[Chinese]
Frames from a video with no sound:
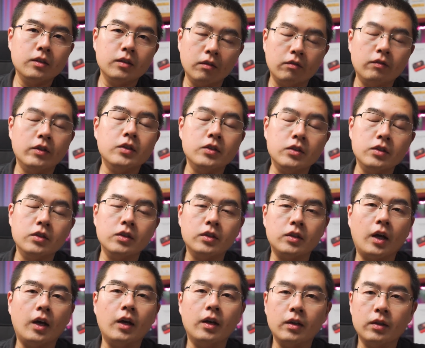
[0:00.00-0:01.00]
真的分析一
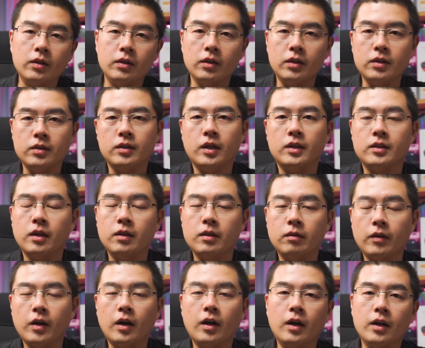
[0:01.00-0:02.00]
下
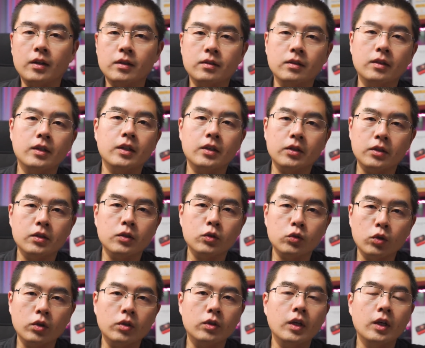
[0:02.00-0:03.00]
Insta360RS 1英
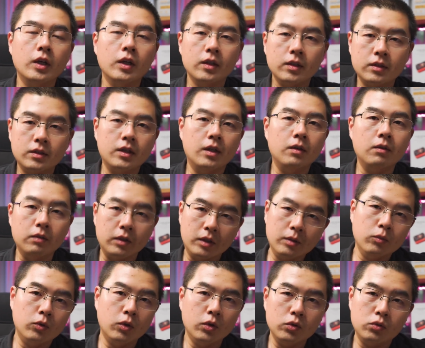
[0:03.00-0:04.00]
寸
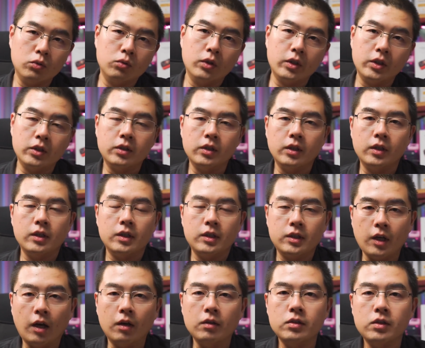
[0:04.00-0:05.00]
360模组的一些
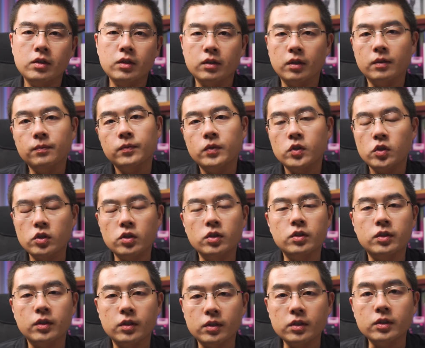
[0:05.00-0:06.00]
详细的
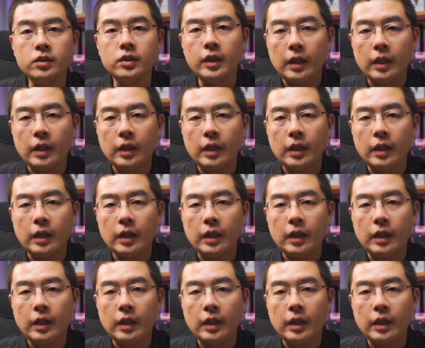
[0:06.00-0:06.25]
设计的细